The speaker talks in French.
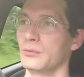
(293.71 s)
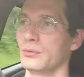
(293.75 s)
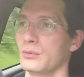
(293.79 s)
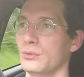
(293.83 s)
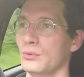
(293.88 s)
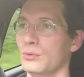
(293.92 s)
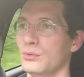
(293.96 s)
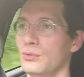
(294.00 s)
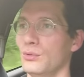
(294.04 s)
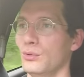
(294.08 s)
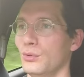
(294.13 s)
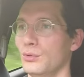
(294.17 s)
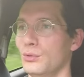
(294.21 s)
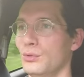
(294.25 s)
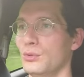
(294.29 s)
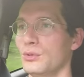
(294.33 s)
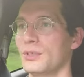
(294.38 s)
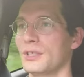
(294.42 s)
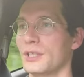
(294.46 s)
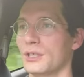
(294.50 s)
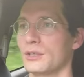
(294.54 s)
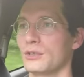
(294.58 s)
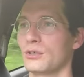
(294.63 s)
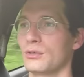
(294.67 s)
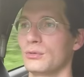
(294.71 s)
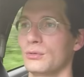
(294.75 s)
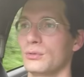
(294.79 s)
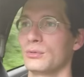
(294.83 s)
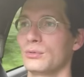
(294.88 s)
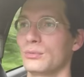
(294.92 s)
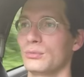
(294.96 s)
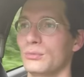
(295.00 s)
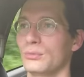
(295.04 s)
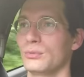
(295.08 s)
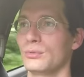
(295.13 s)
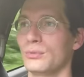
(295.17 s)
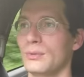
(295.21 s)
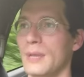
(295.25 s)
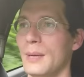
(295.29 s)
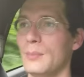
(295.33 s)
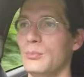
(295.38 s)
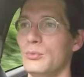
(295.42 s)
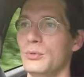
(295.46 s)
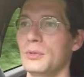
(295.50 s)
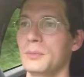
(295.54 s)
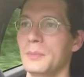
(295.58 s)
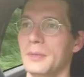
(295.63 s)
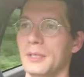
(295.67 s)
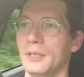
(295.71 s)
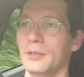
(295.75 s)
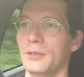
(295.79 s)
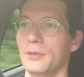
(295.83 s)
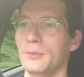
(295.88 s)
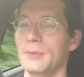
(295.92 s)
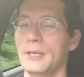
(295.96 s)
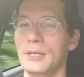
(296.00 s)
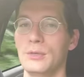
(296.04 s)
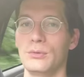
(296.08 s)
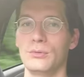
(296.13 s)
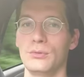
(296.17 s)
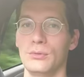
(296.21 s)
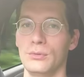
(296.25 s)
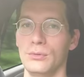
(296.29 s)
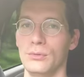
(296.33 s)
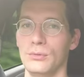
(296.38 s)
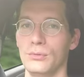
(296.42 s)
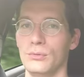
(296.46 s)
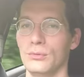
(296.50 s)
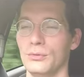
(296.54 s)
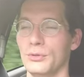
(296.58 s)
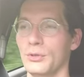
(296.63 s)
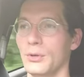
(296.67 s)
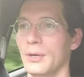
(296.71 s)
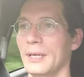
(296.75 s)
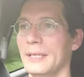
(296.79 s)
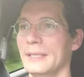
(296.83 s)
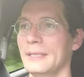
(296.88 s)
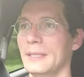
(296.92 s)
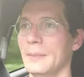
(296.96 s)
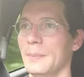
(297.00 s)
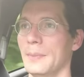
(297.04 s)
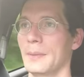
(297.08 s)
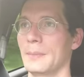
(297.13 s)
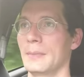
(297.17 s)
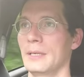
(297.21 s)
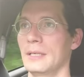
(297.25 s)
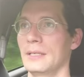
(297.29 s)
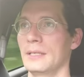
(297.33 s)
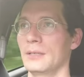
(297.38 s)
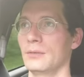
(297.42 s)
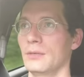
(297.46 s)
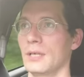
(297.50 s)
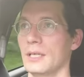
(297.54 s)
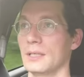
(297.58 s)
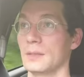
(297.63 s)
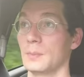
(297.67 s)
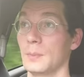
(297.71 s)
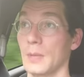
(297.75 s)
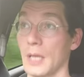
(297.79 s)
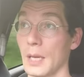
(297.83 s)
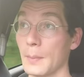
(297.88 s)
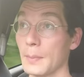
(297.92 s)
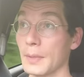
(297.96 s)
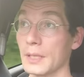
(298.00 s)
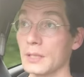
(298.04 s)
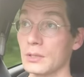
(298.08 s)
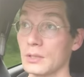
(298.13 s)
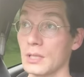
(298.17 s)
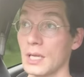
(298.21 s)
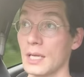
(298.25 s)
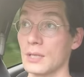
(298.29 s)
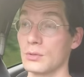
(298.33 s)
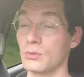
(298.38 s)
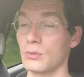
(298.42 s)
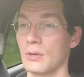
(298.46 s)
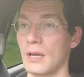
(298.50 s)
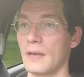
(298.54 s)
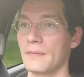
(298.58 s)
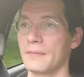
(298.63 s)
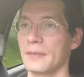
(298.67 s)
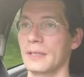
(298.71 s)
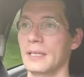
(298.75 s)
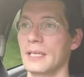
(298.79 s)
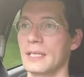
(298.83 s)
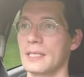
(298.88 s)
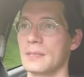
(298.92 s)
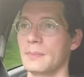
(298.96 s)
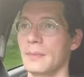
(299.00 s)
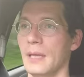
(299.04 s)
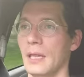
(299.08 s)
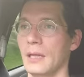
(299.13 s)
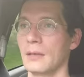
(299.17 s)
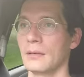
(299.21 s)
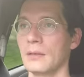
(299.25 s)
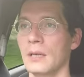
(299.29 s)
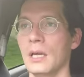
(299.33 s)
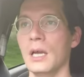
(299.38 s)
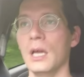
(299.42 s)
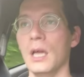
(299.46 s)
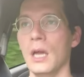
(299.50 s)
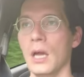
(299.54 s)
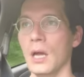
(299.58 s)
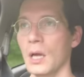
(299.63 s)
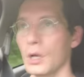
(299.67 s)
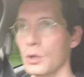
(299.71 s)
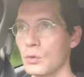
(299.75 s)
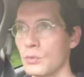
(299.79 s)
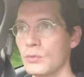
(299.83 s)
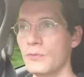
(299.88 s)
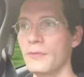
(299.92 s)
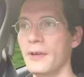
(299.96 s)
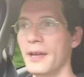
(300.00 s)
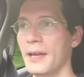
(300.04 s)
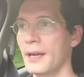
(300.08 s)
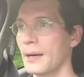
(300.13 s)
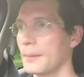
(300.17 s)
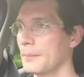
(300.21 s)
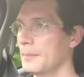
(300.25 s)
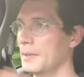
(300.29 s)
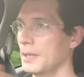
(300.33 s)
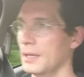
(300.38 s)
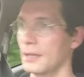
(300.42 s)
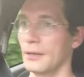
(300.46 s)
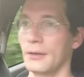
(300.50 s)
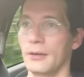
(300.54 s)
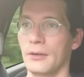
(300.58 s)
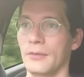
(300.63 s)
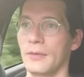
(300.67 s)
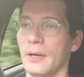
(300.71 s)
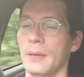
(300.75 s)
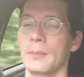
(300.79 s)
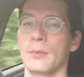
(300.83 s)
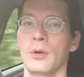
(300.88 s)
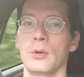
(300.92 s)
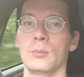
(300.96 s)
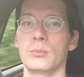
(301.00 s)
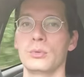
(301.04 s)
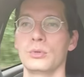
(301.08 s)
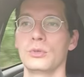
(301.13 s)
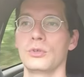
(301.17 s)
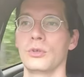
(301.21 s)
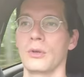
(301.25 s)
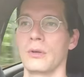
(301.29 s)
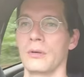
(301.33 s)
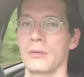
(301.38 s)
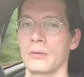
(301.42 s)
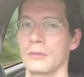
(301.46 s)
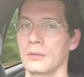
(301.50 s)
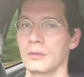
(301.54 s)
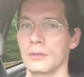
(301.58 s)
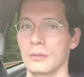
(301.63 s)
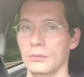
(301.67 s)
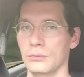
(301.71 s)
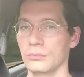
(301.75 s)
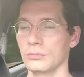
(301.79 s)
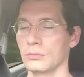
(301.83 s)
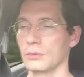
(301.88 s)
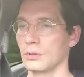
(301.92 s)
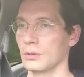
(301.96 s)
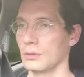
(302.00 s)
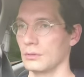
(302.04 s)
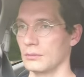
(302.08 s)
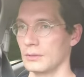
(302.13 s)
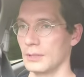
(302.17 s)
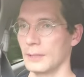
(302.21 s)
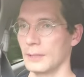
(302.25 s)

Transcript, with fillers: photos de, singes sous, la pluie, mais euh, ouais, le, temps a été pas mal dégueulasse. Puis après, là, sur la fin de la semaine, couvert, mais euh, vraiment beau temps, euh, donc